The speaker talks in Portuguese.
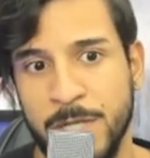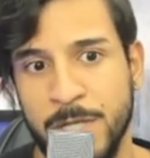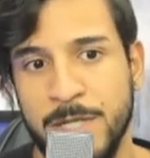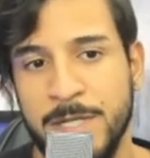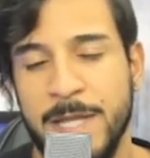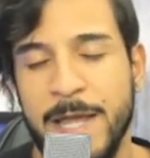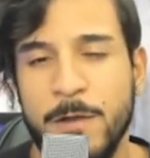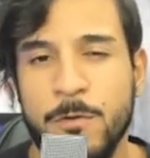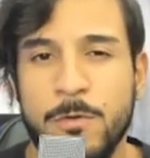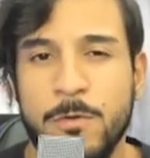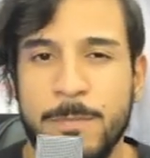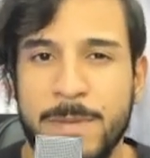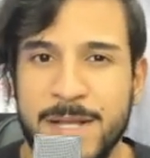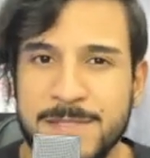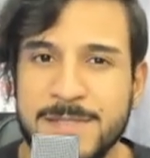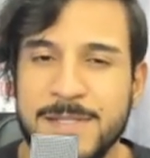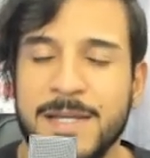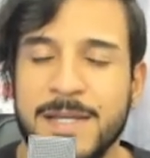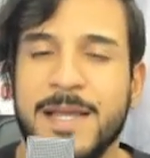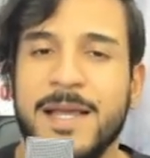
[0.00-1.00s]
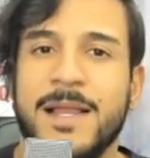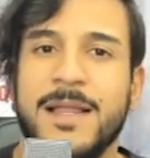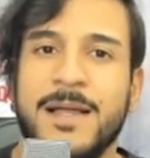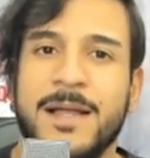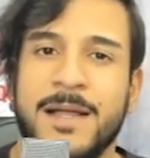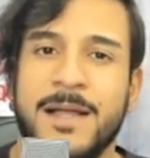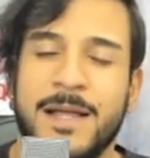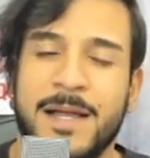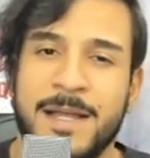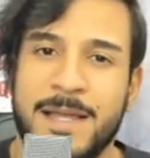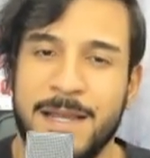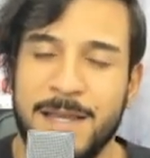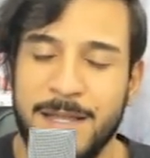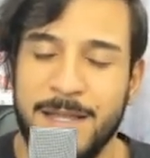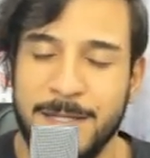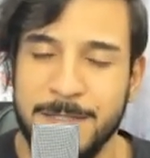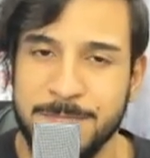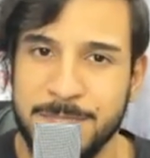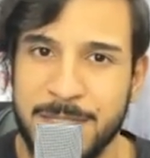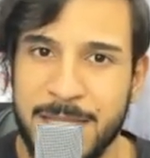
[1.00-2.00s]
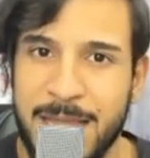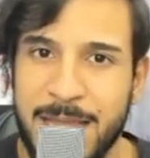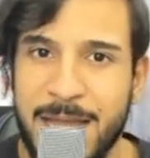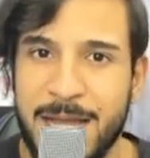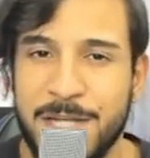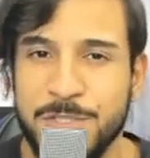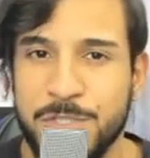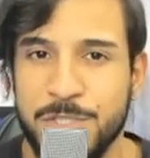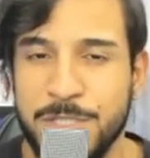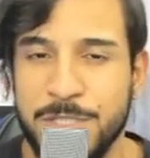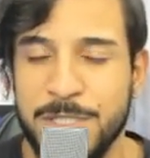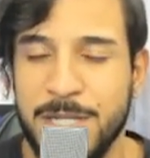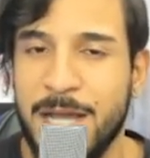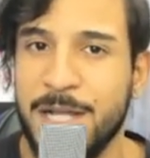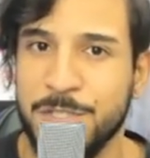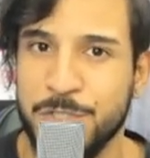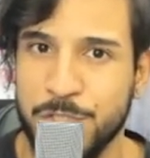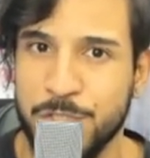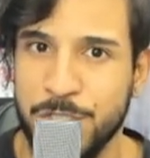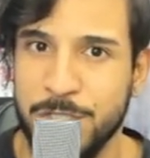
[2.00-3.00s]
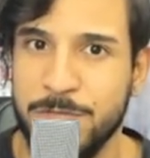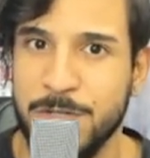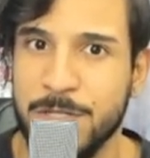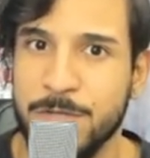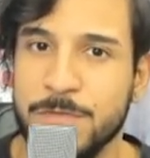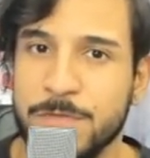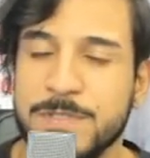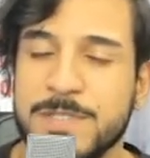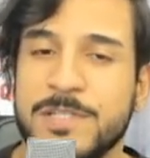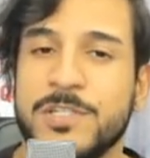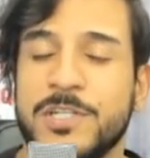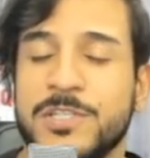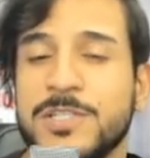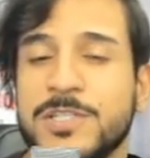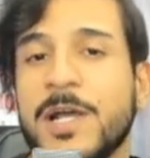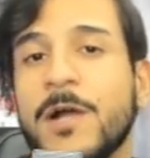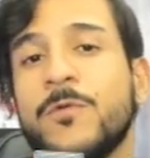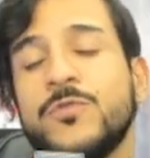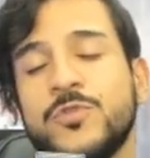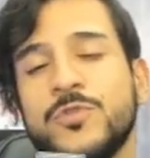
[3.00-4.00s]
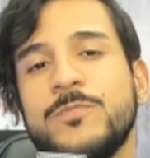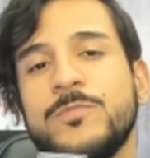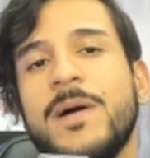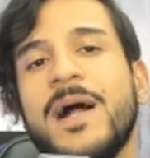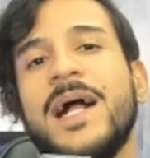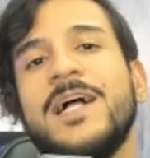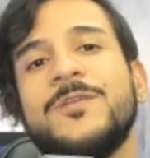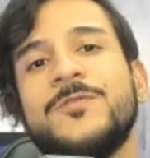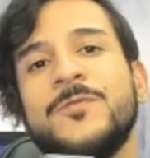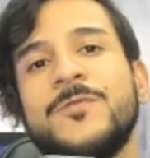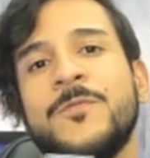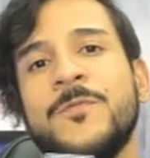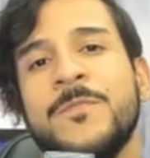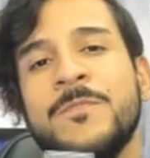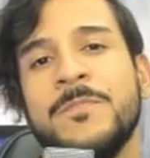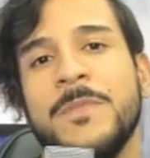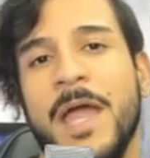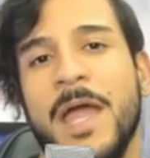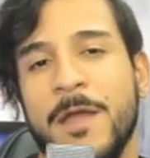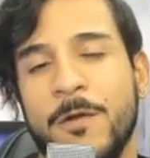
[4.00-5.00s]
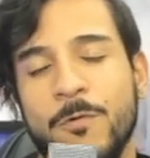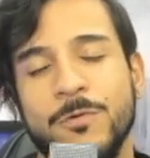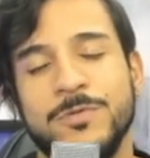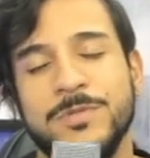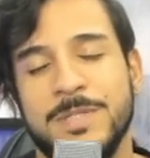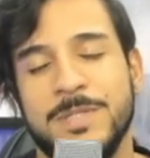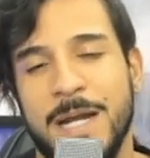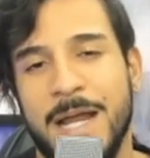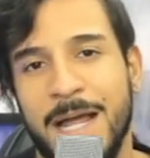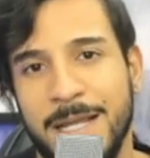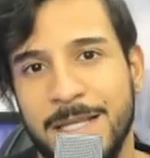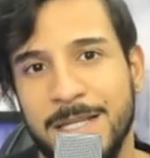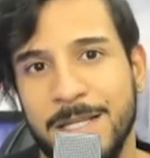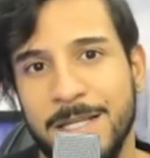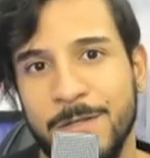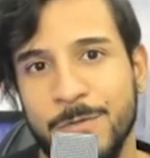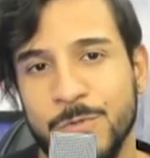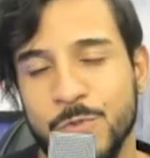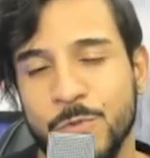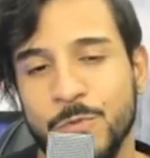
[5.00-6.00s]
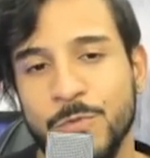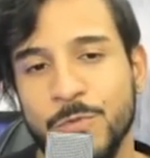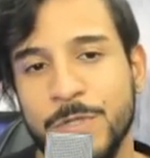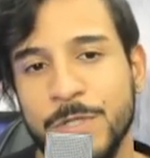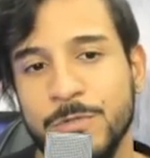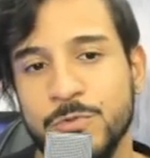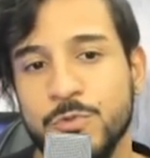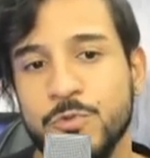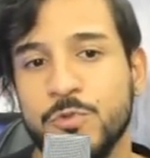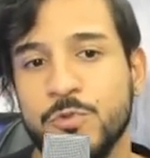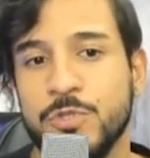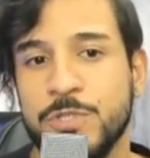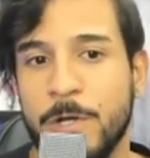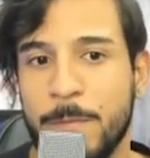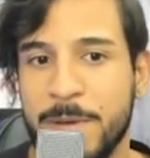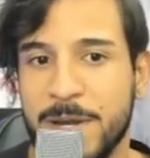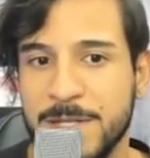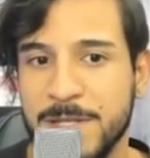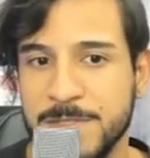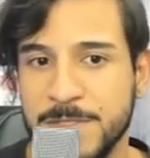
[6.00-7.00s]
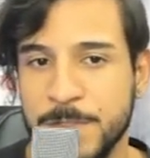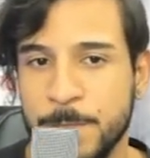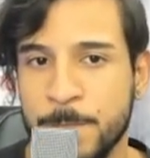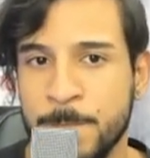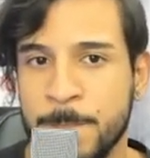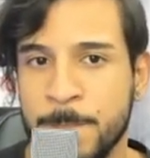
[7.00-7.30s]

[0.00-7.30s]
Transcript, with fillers: E aí começa aquela, aquela guerra de narrativa que você já está acostumado a encontrar aqui nos conteúdos do Geo Brasil.